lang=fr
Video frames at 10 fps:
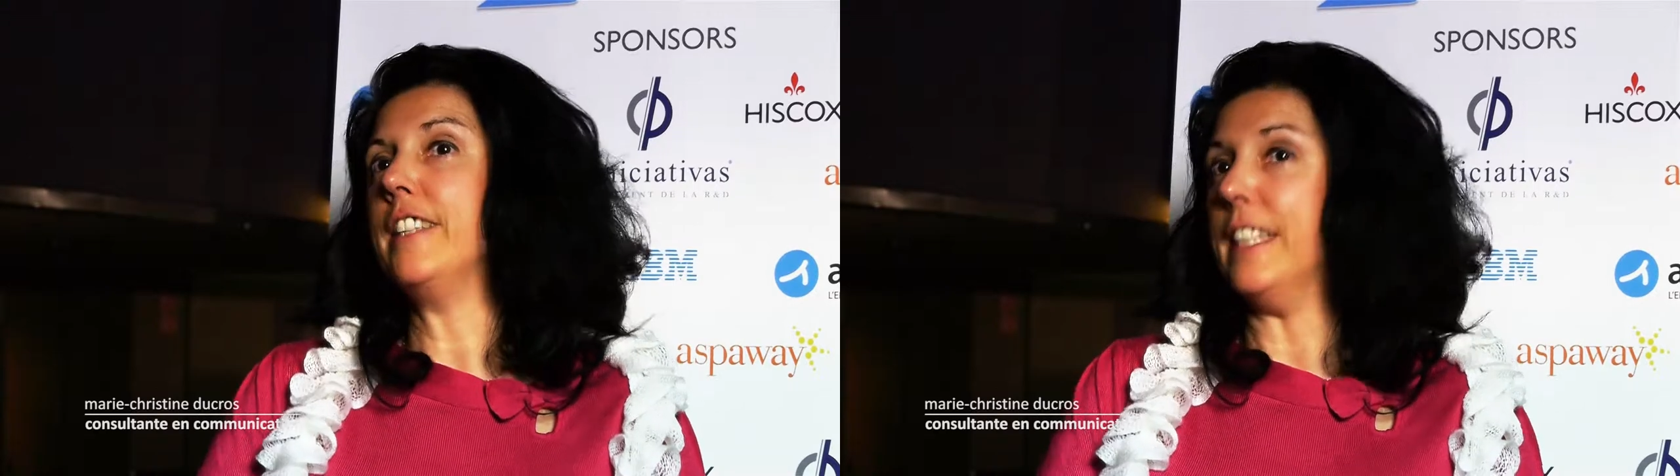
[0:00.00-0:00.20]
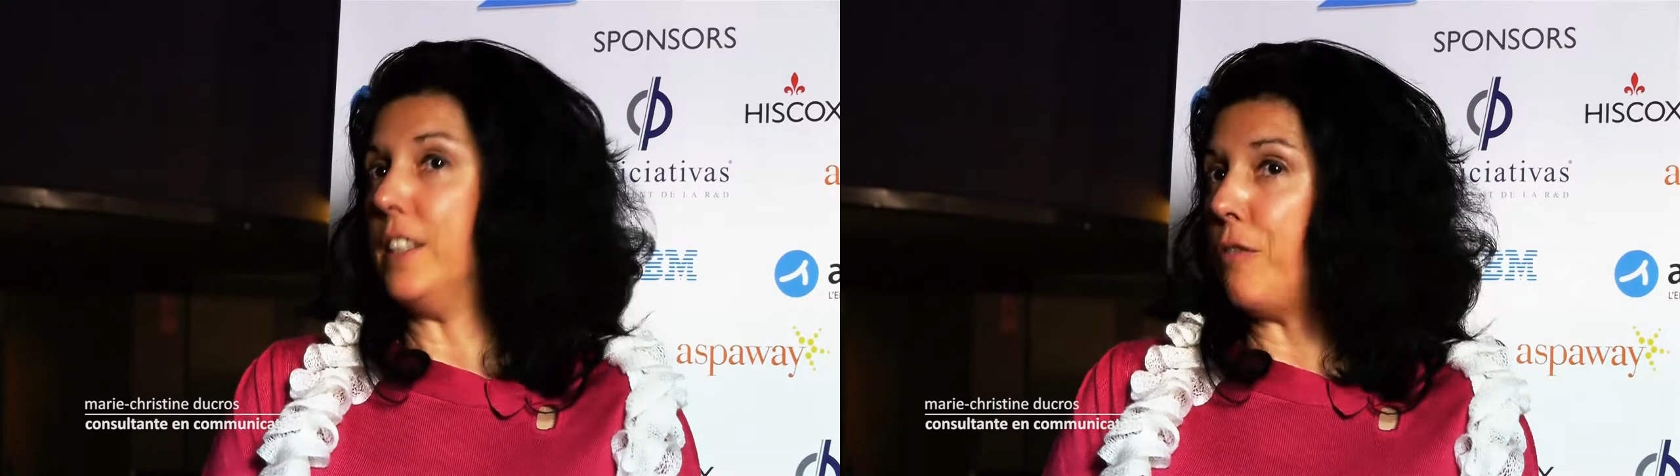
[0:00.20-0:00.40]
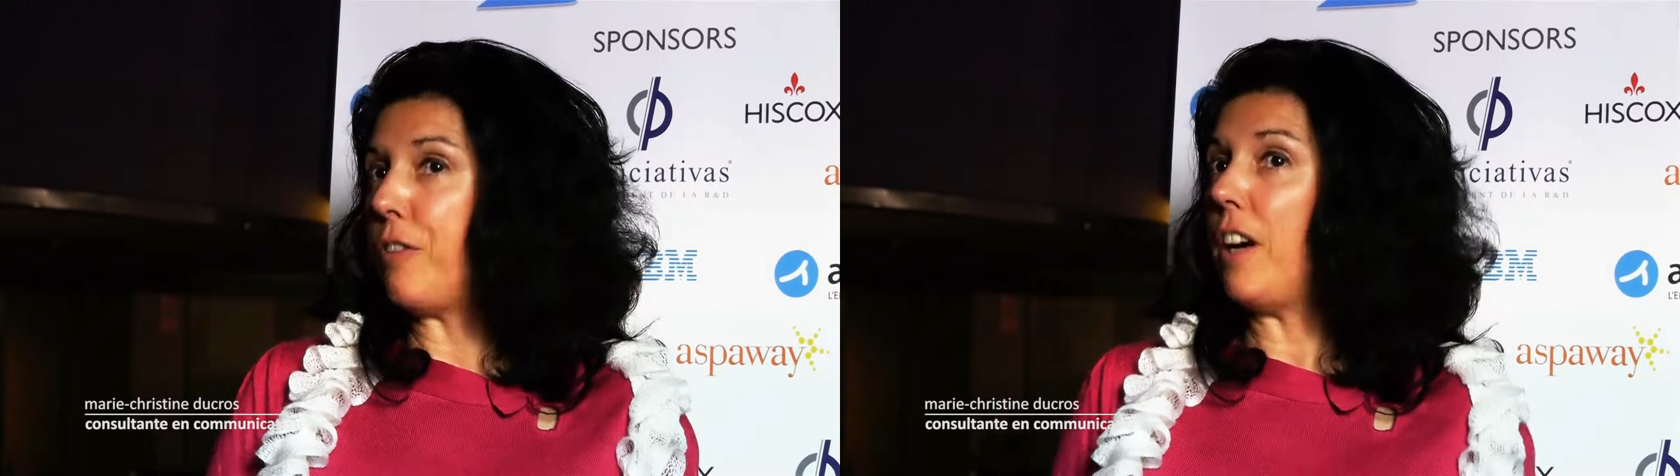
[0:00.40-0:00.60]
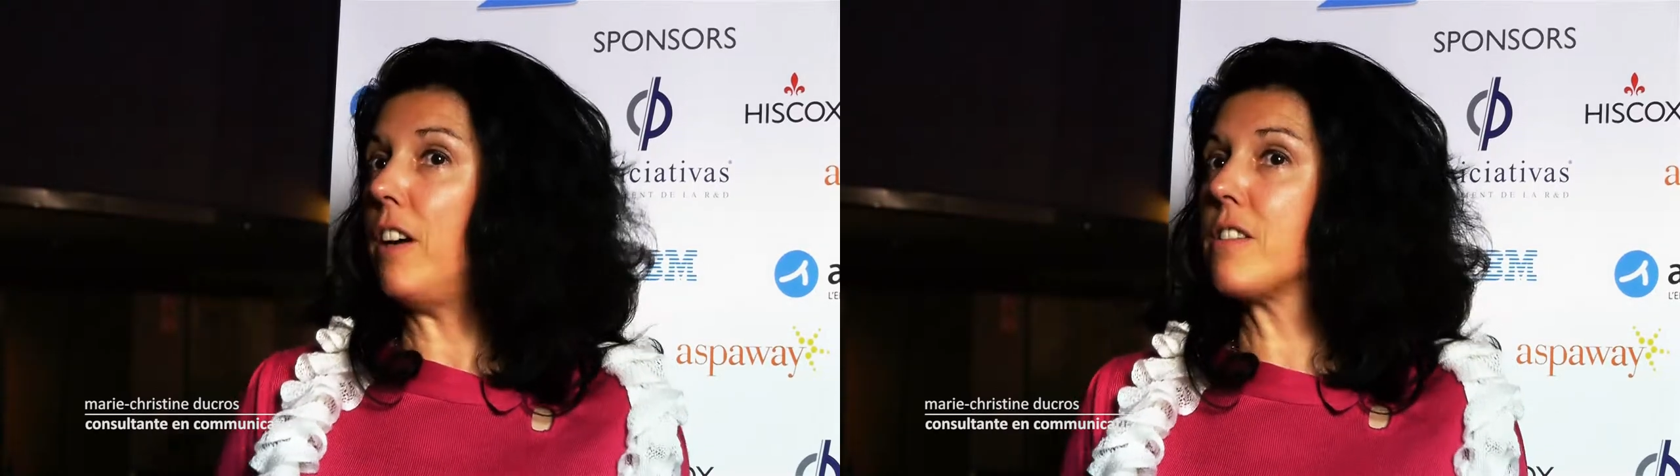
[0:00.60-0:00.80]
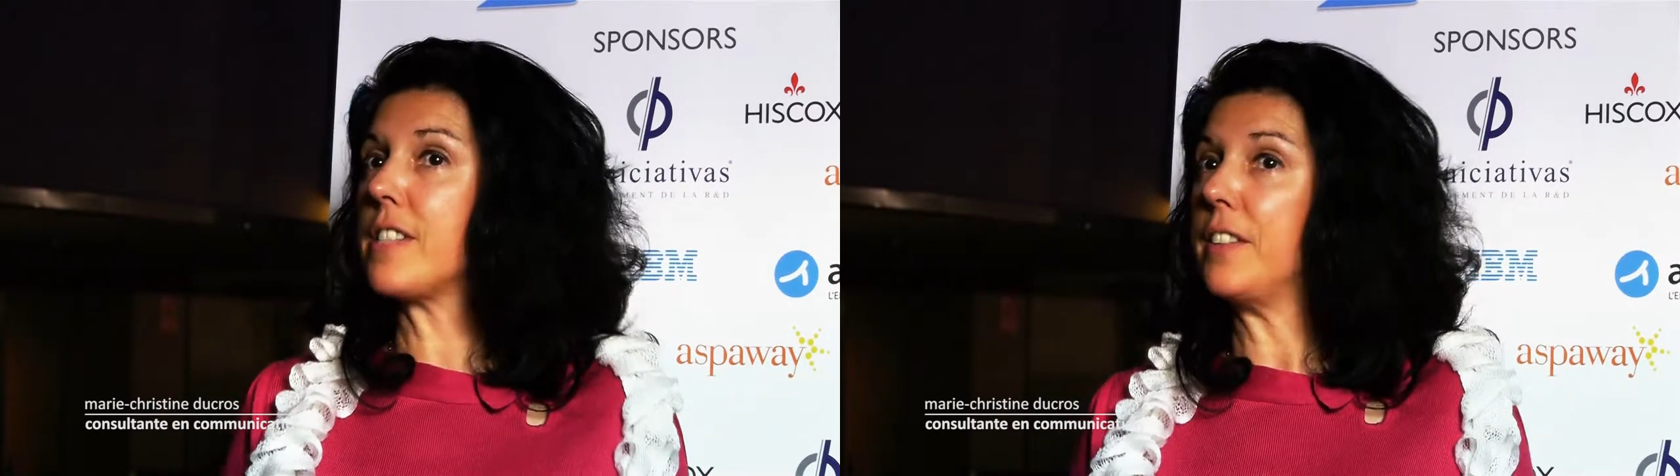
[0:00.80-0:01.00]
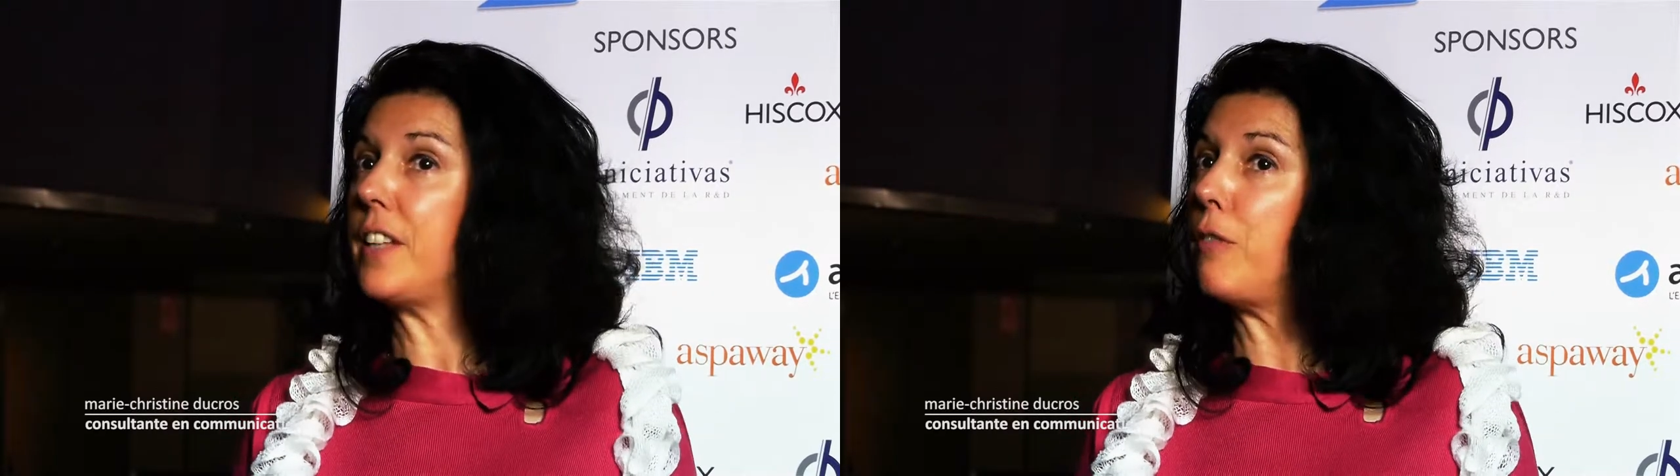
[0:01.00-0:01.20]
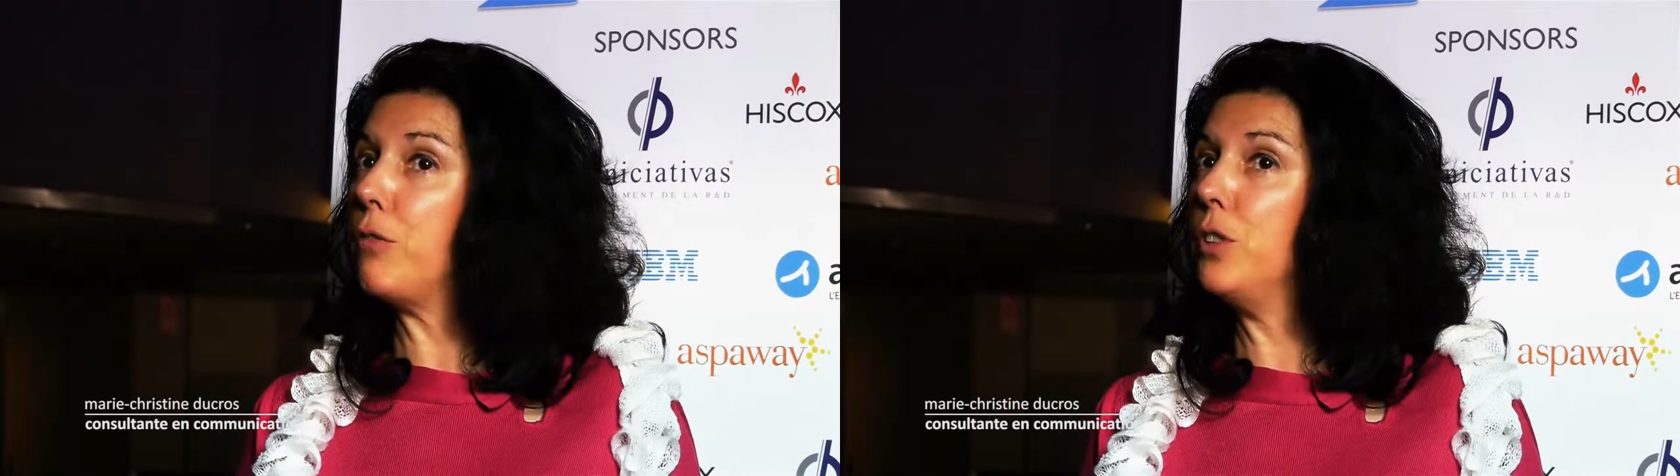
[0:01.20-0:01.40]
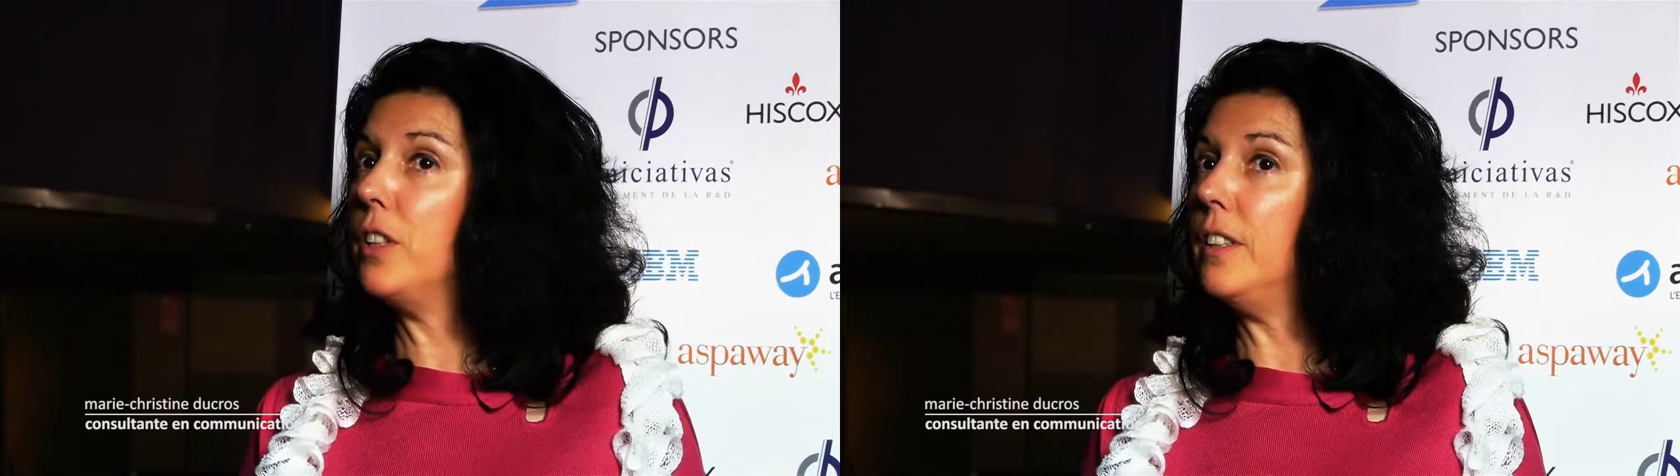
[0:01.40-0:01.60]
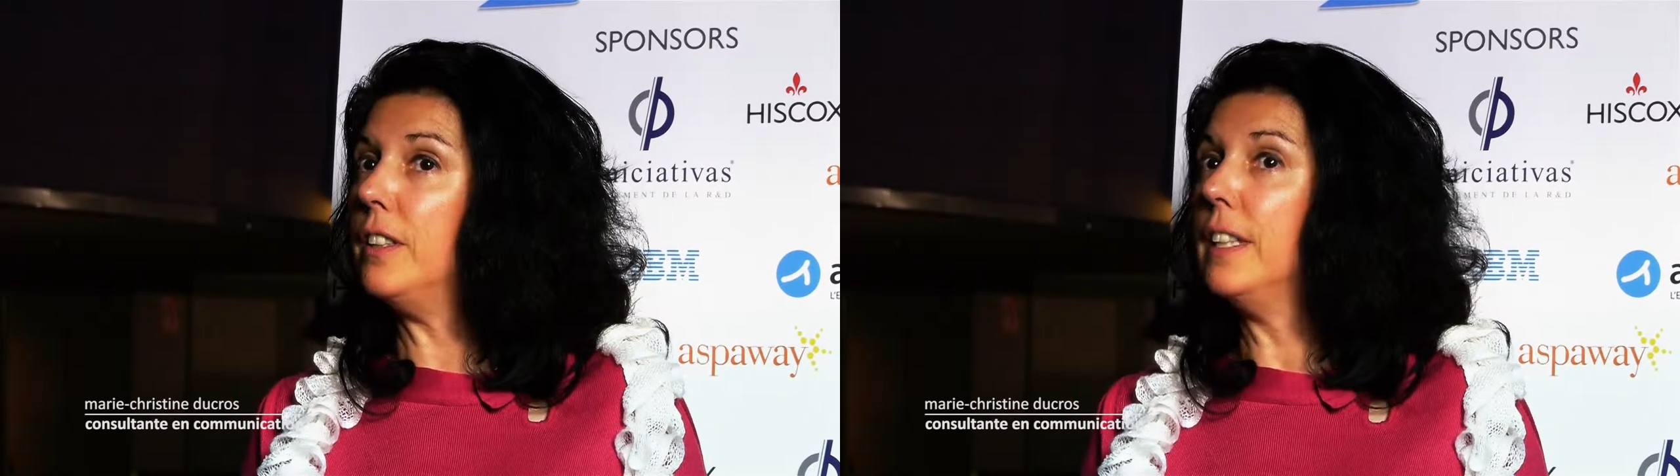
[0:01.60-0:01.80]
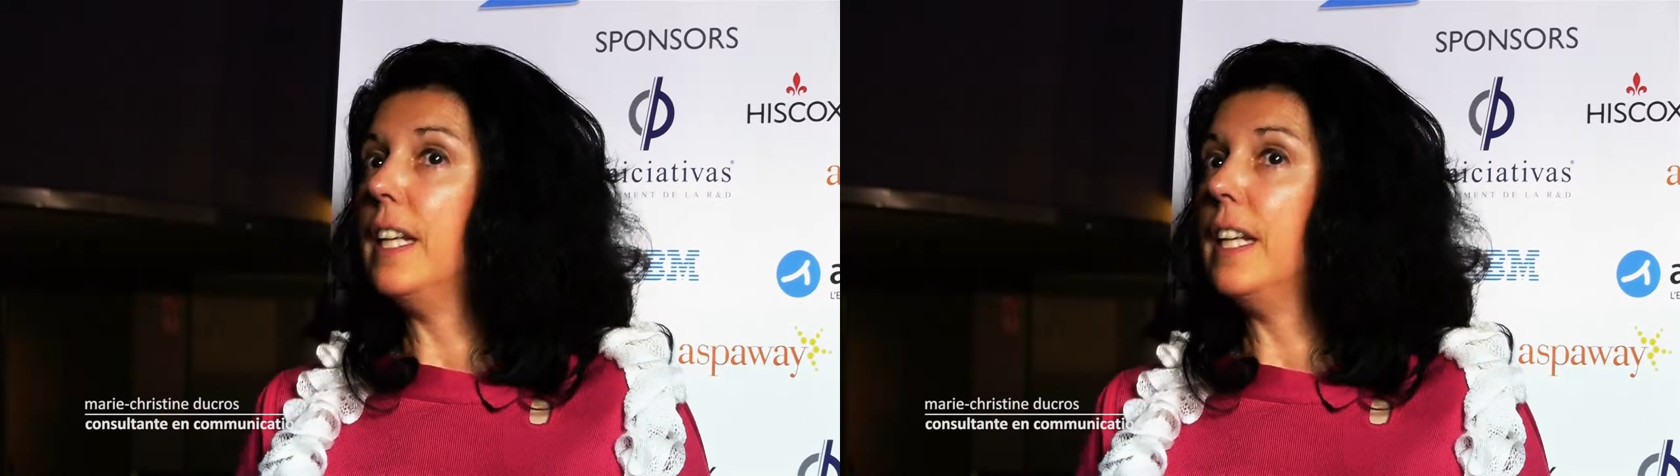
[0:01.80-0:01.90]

des différents intervenants.